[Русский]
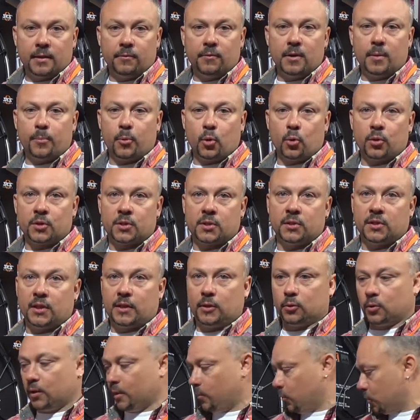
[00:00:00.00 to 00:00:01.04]
нам вопросы, на
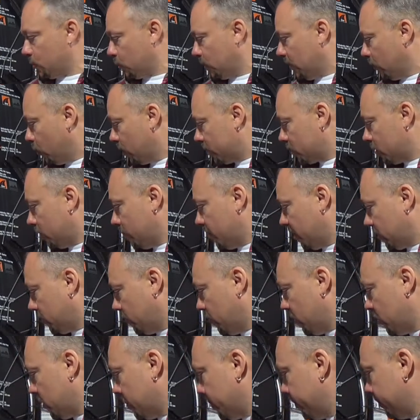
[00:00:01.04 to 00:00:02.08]
которые мы с удовольствием
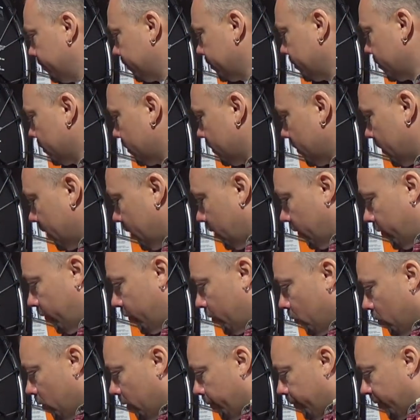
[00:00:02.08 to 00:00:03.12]
ответим.
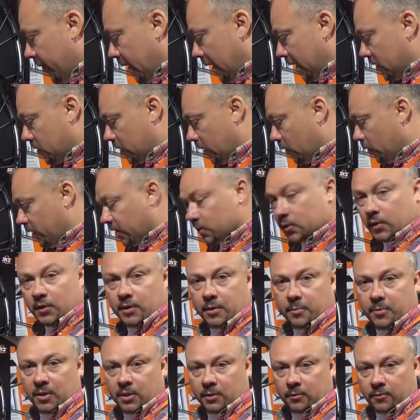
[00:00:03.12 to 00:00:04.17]
Но ну, остальной
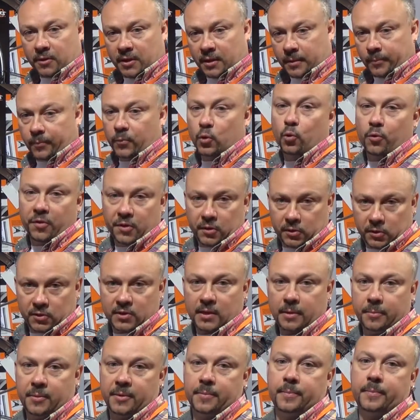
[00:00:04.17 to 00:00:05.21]
ассортимент вы увидите
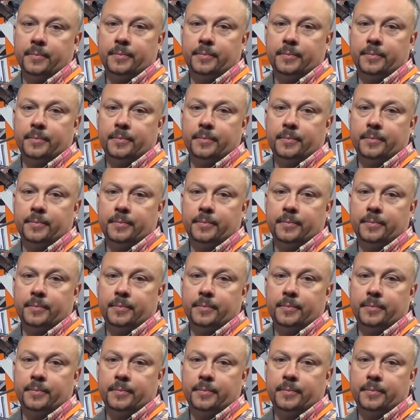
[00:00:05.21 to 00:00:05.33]
сами.